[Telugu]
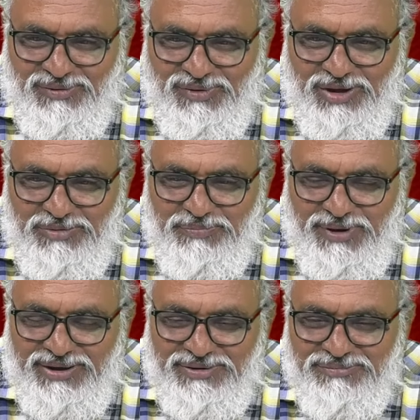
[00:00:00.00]
ఒక
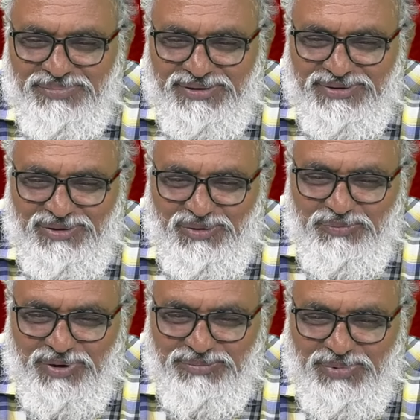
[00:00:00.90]
అభిప్రాయం ప్రజల్లో
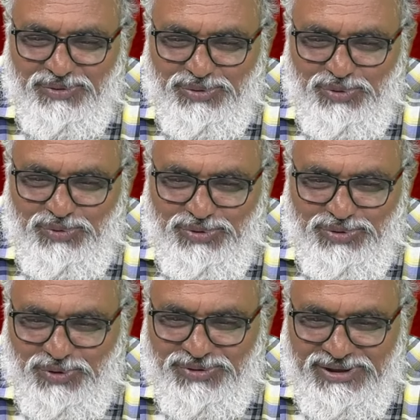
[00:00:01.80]
పంపవుతూ
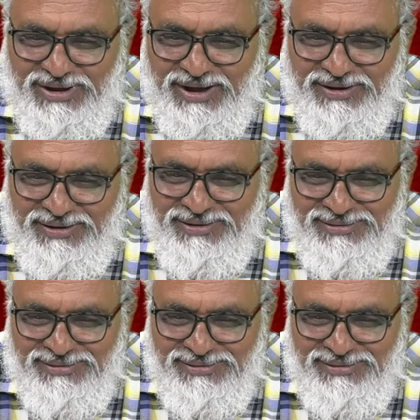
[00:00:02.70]
వస్తోంది కానీ